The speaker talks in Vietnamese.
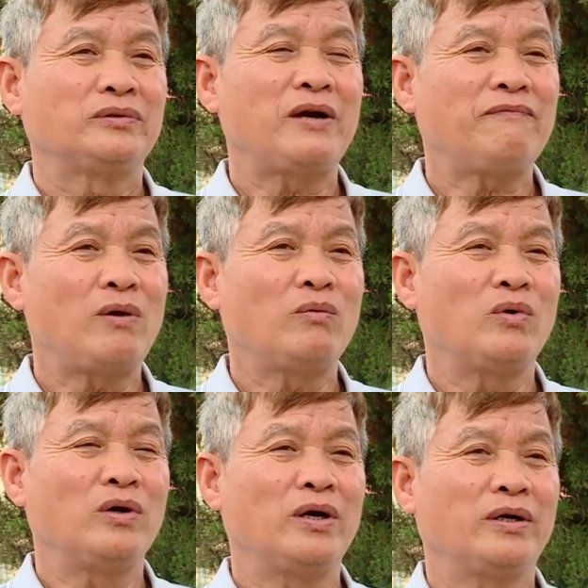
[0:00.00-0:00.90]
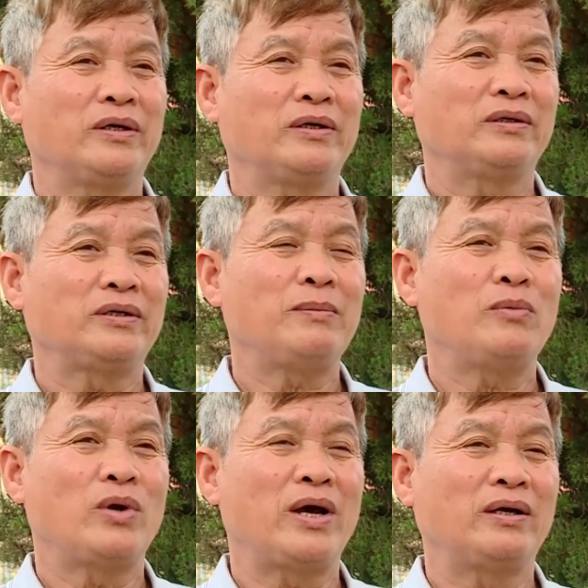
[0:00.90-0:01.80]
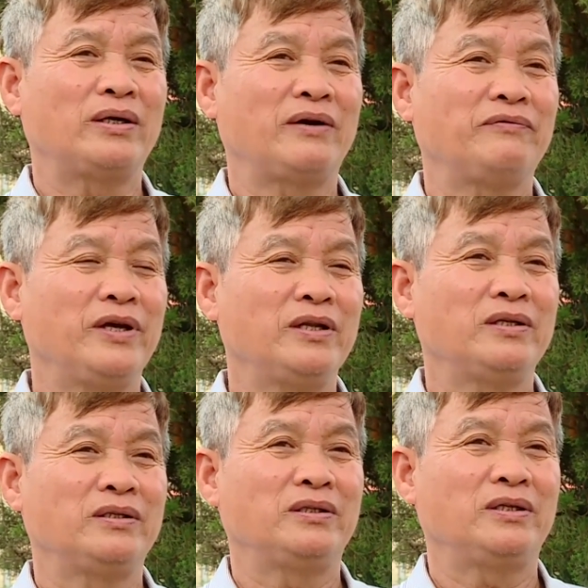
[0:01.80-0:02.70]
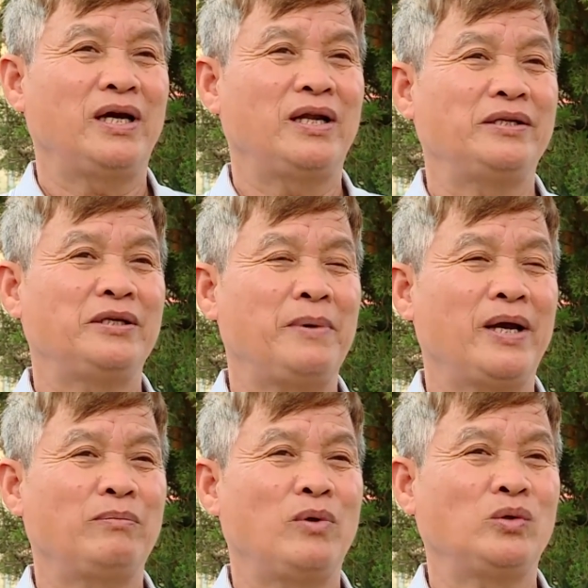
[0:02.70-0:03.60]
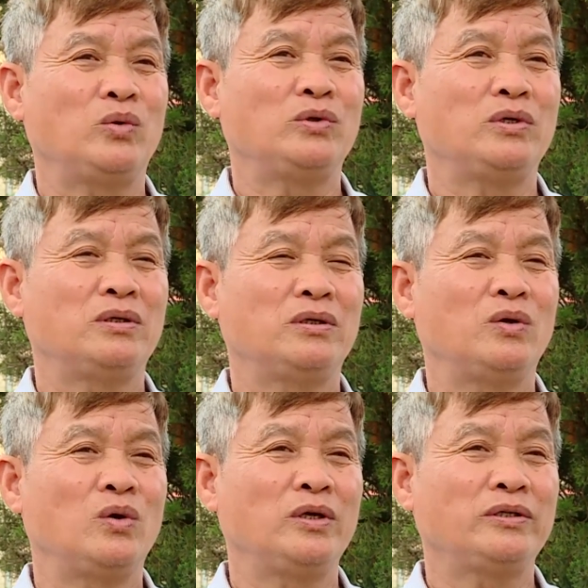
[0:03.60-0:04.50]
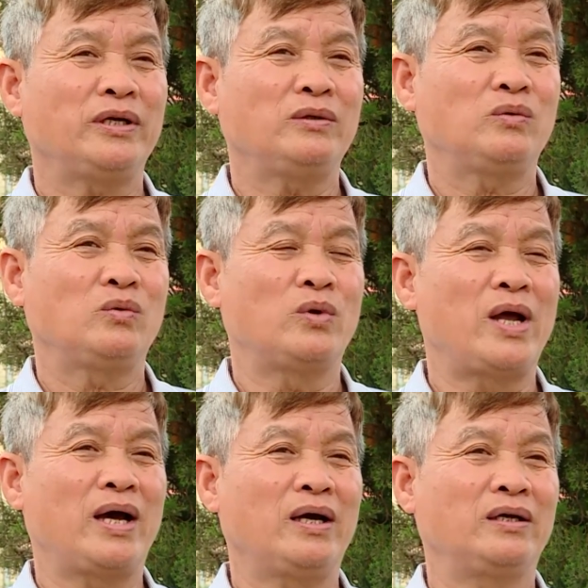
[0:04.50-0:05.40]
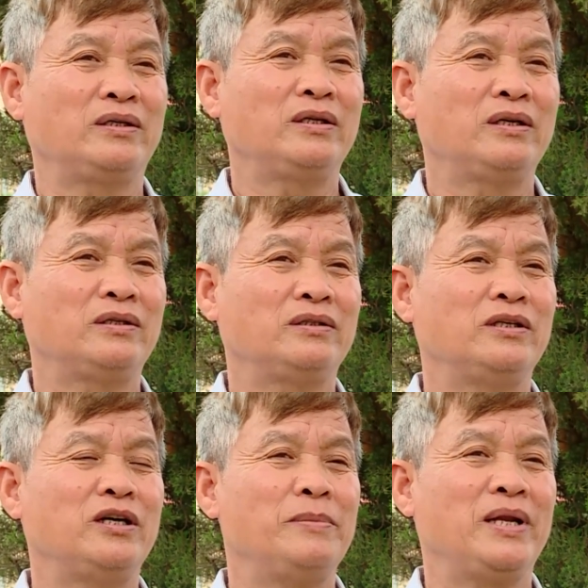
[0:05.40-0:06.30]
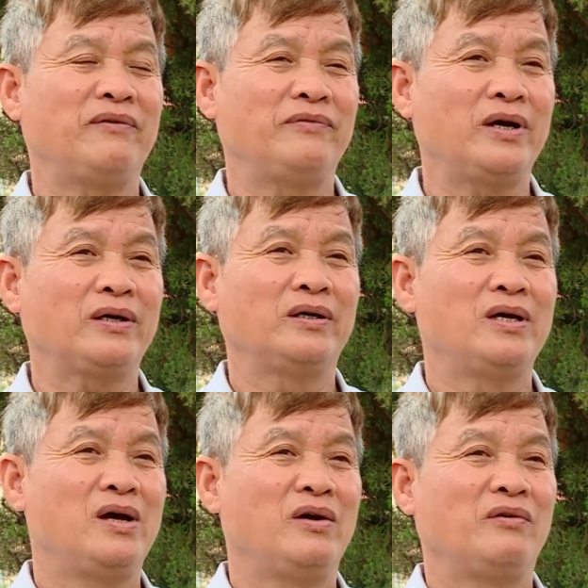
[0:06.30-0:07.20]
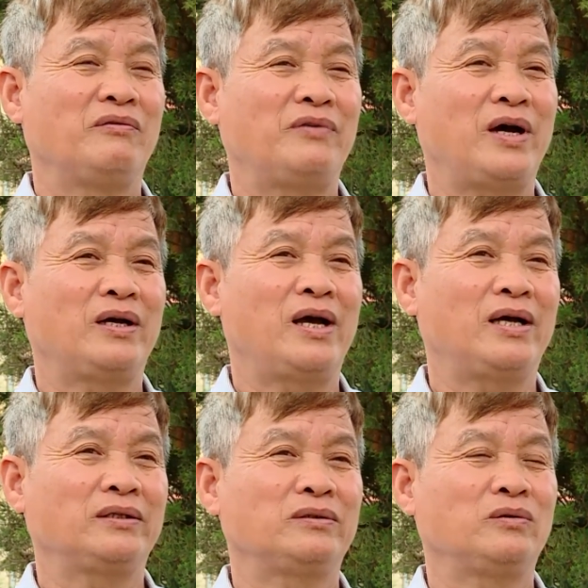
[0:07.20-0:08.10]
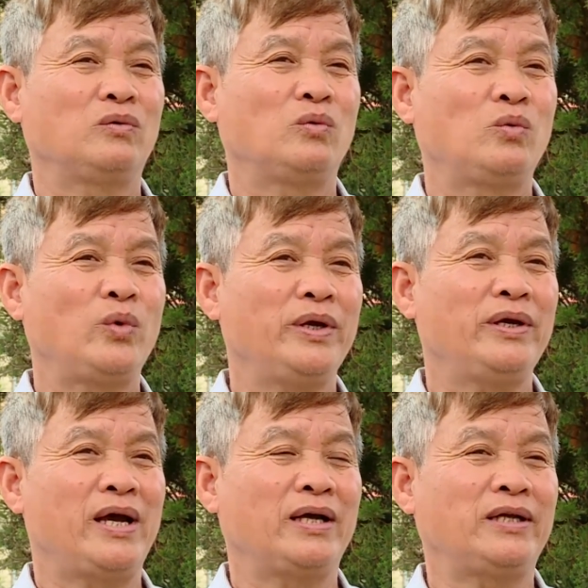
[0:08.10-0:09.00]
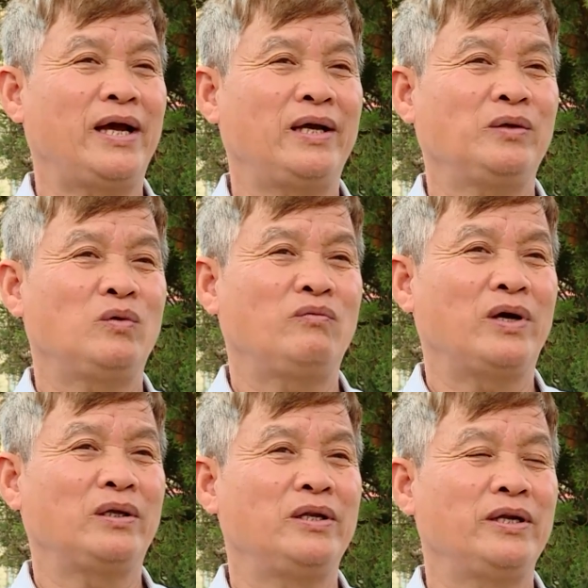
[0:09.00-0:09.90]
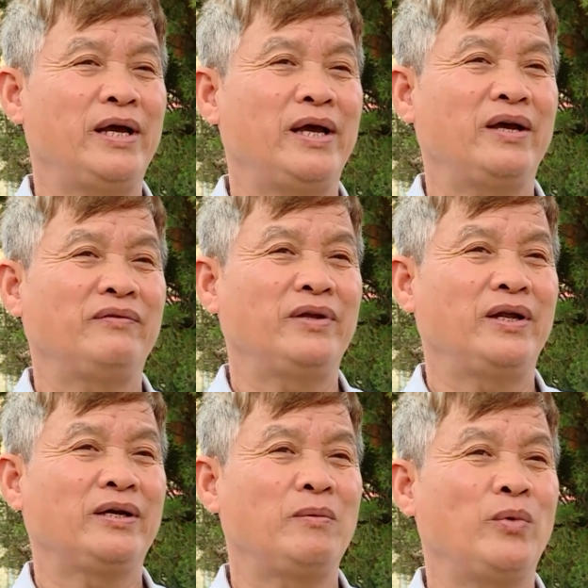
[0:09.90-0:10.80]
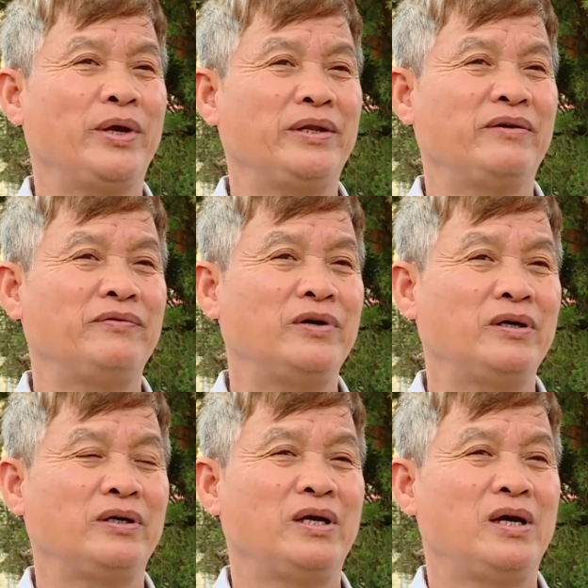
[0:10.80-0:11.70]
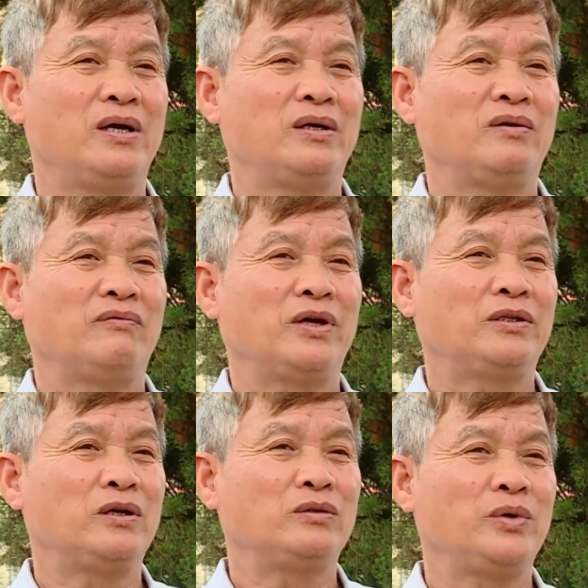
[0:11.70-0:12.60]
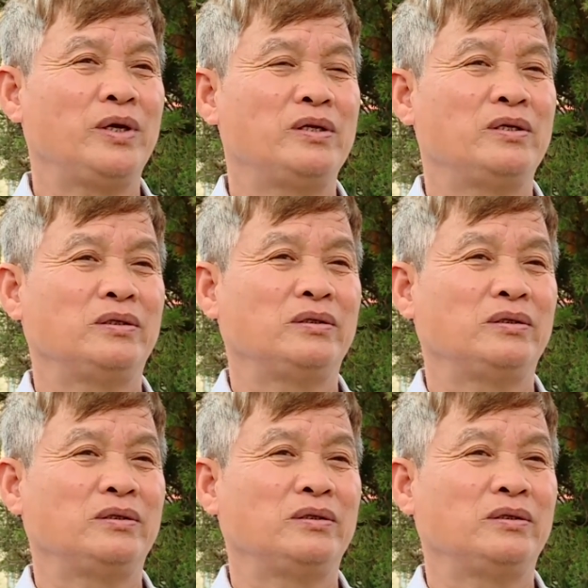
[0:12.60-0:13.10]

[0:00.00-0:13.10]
tác phong của người ờ, cán bộ đảng, đảng viên thứ hai là chấp hành mọi chủ trương đường lối chính sách của đảng ở những nơi mình làm việc và hàng quý hàng tháng cũng phải liên hệ với lại cấp ủy địa phương và thường xuyên